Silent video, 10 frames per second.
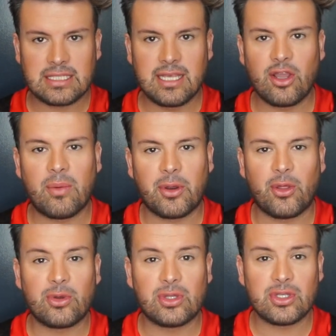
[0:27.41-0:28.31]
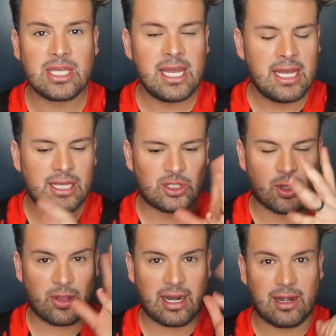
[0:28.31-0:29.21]
5 productos
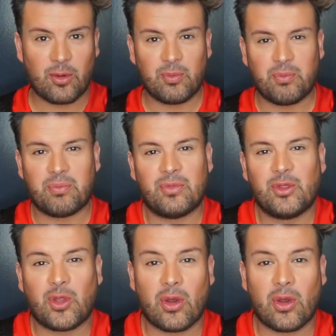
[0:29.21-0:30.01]
solo darle un,